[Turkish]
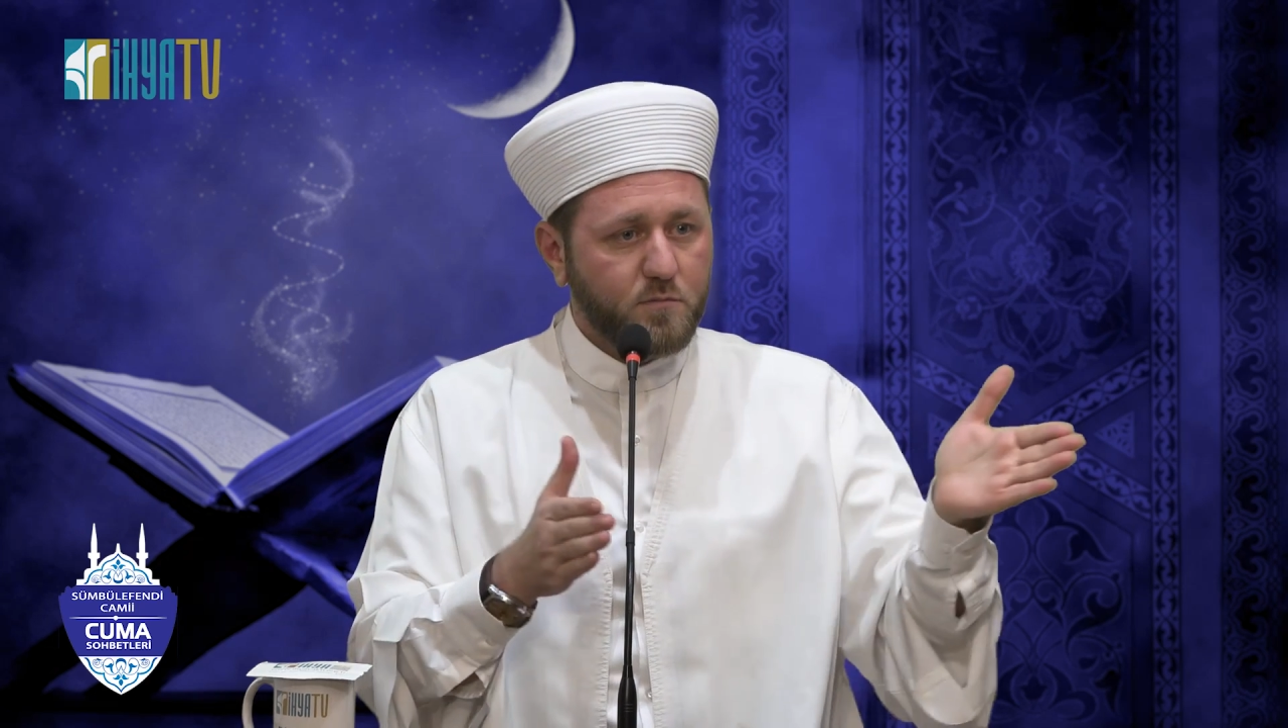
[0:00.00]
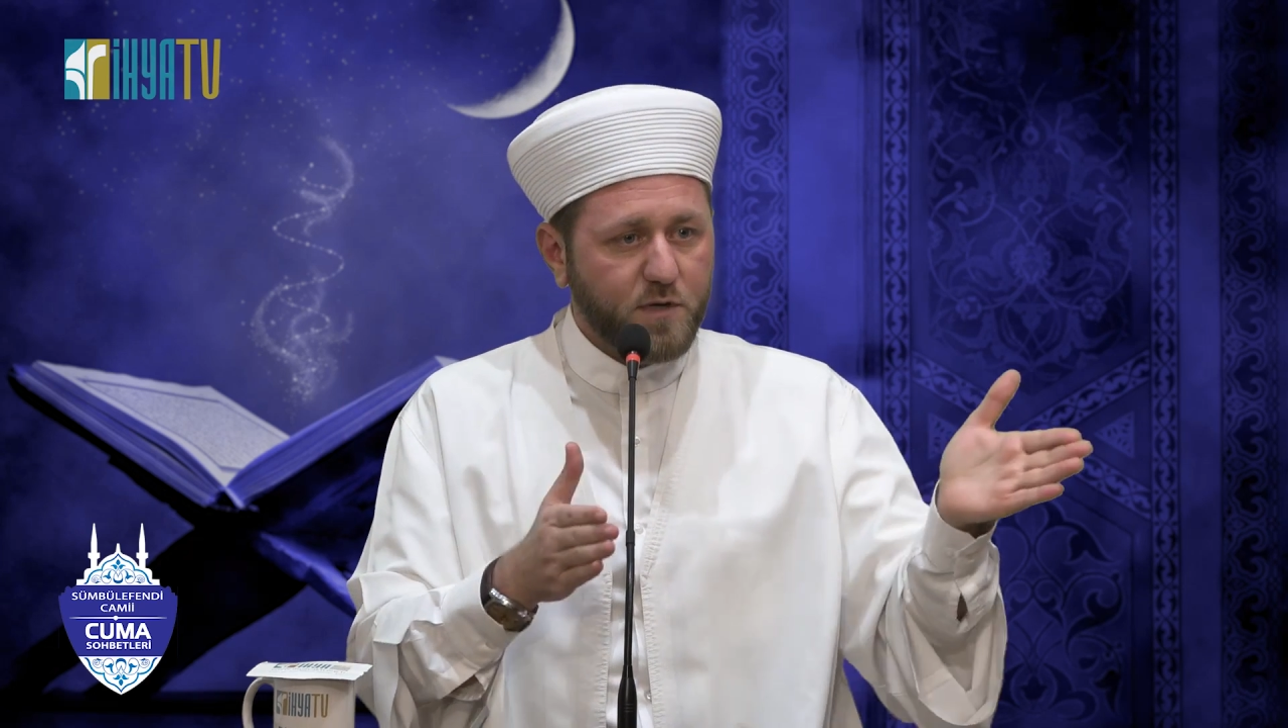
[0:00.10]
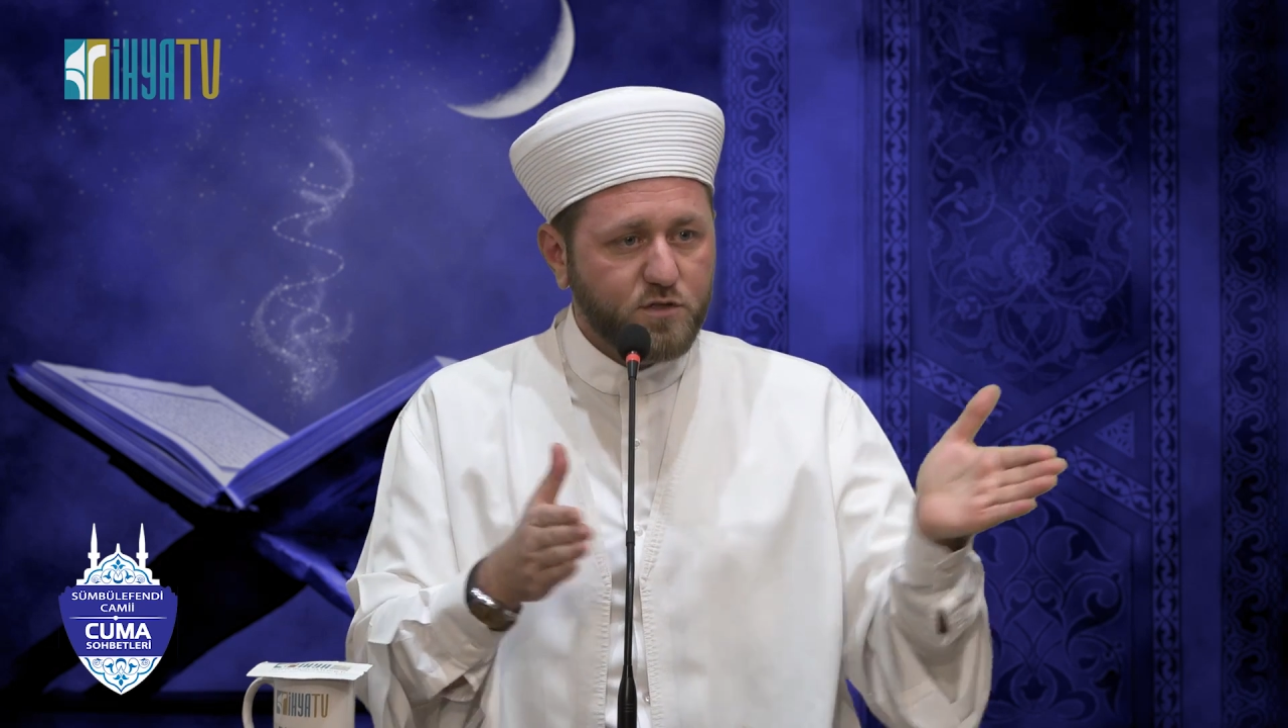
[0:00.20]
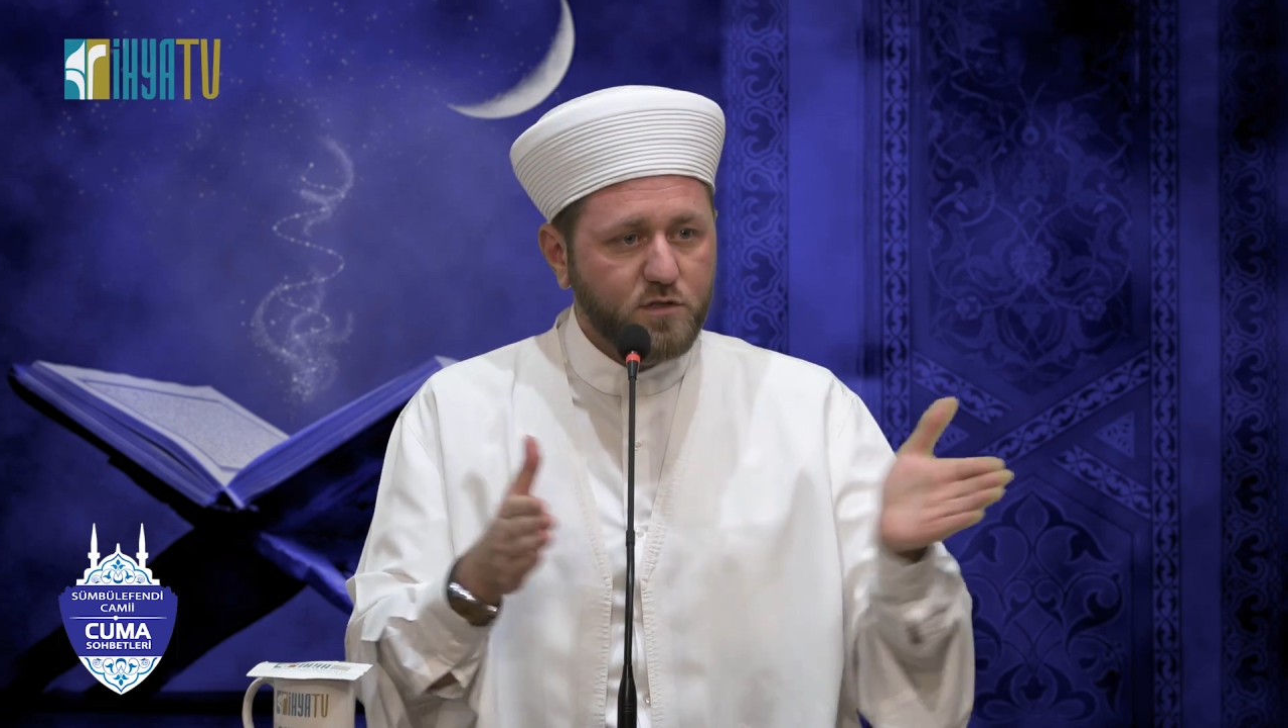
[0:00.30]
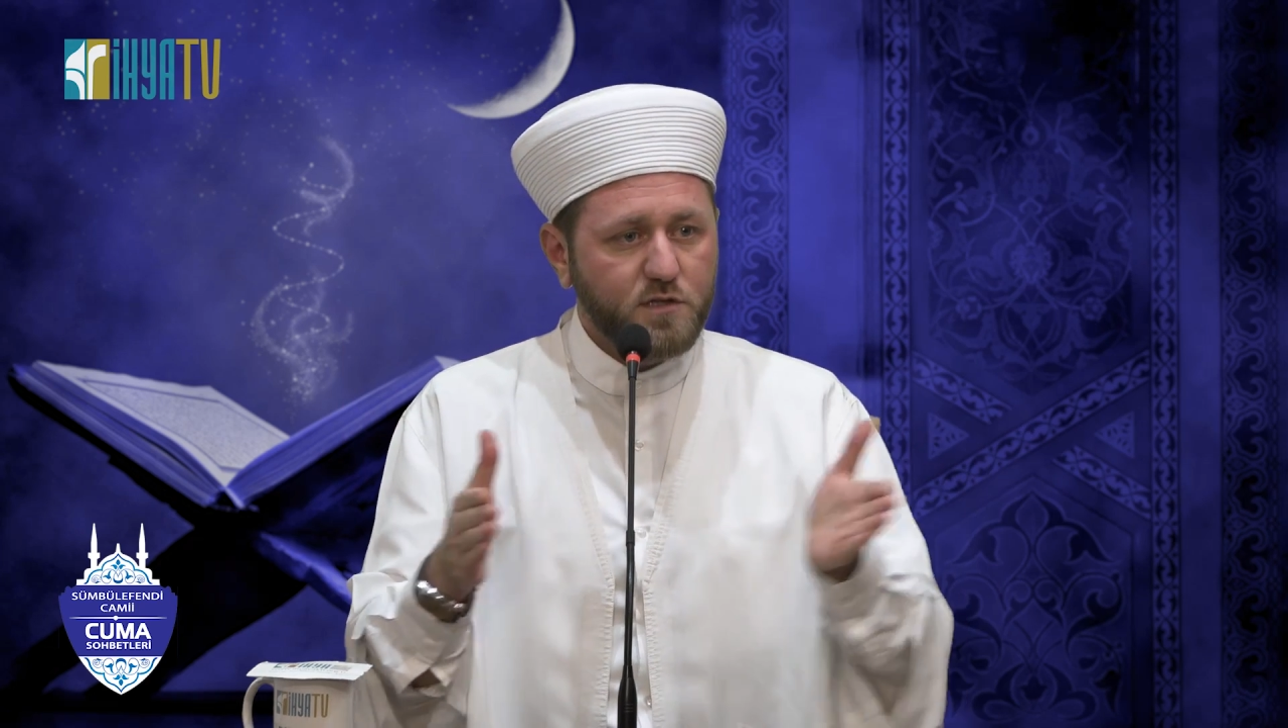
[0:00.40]

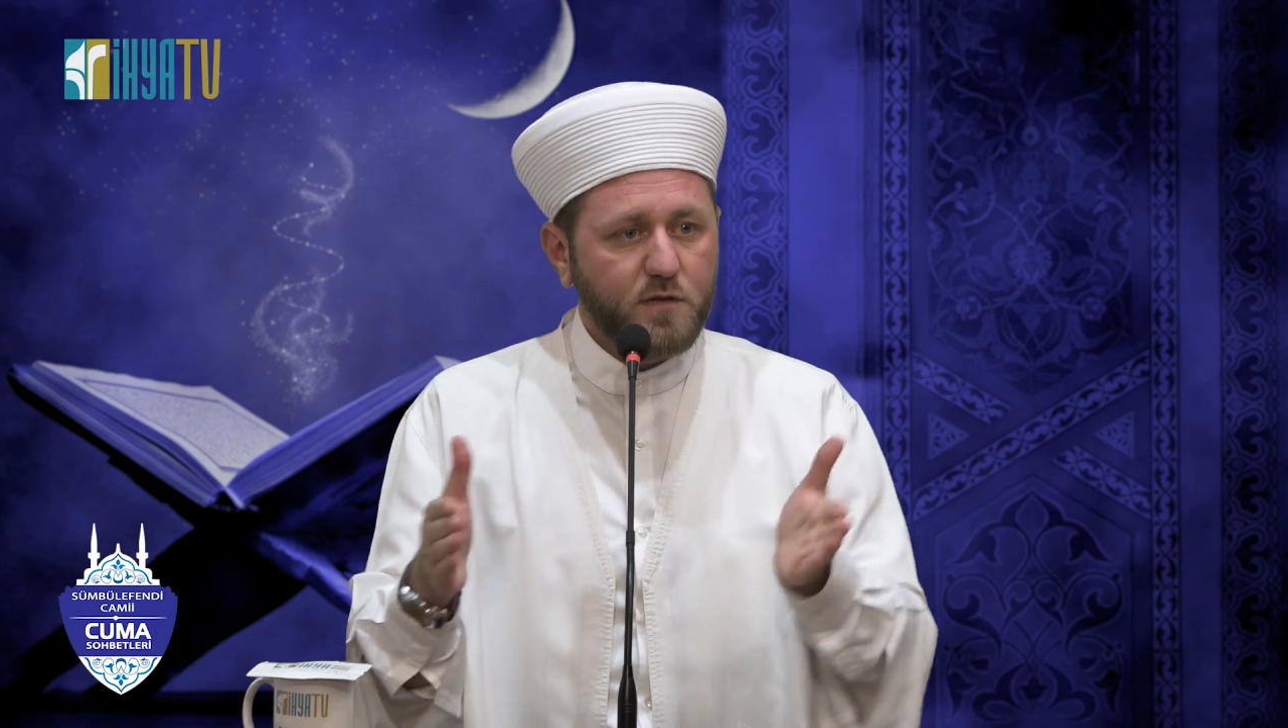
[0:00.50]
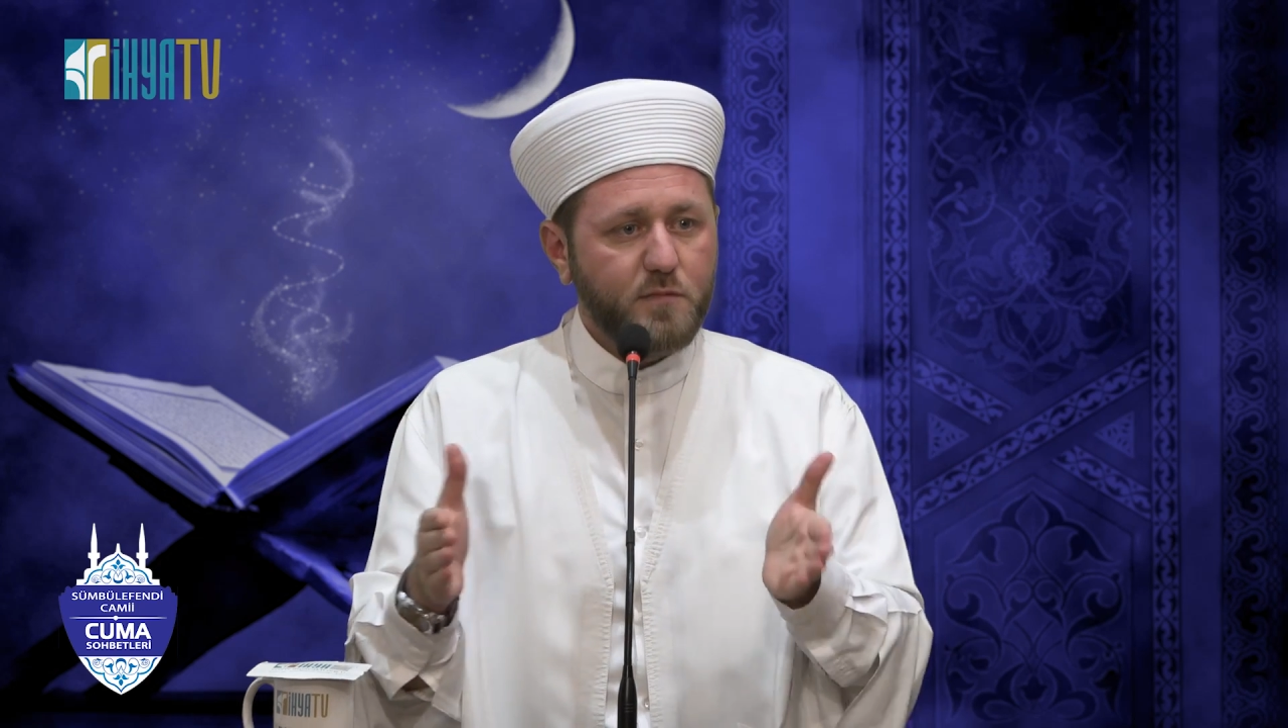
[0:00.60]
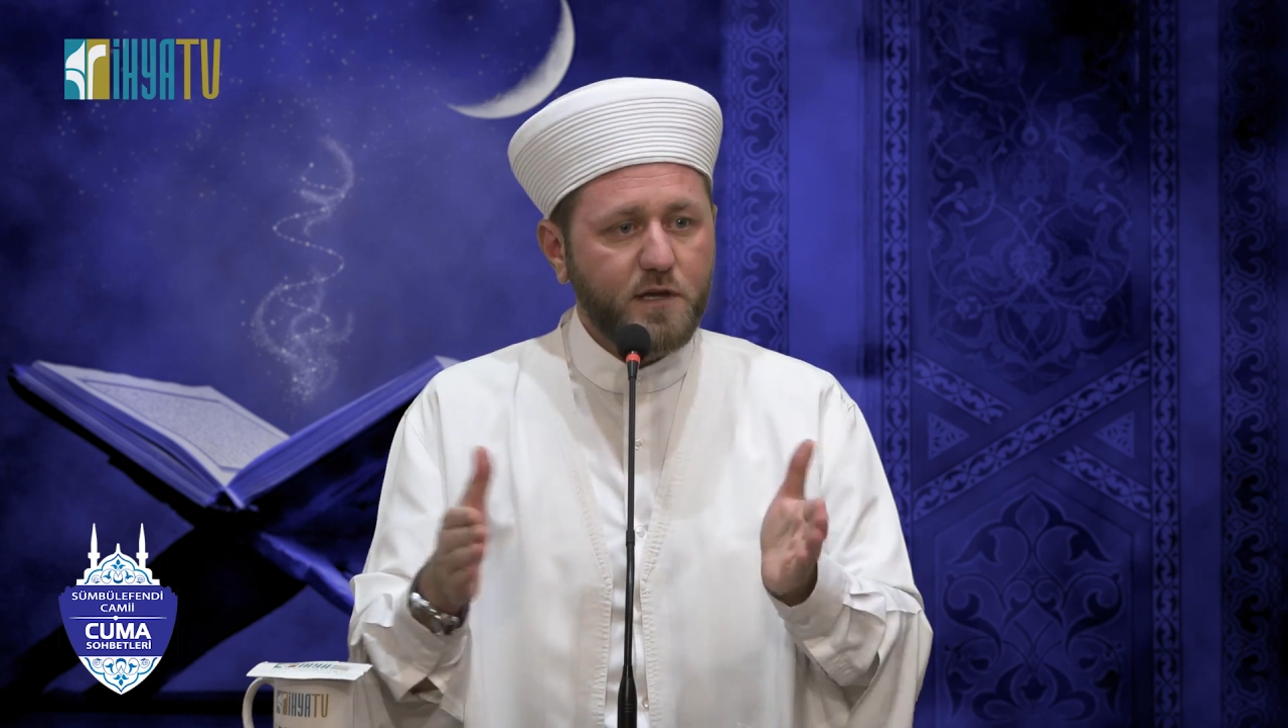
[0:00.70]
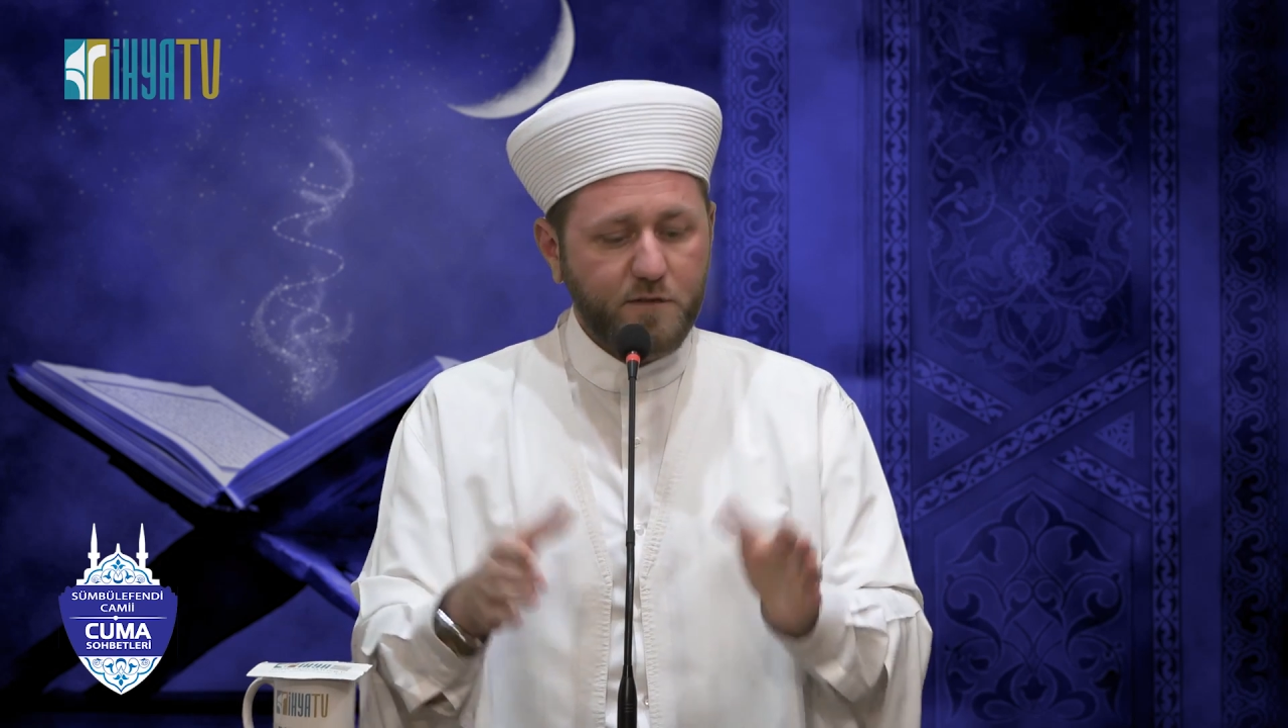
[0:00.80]
başından beri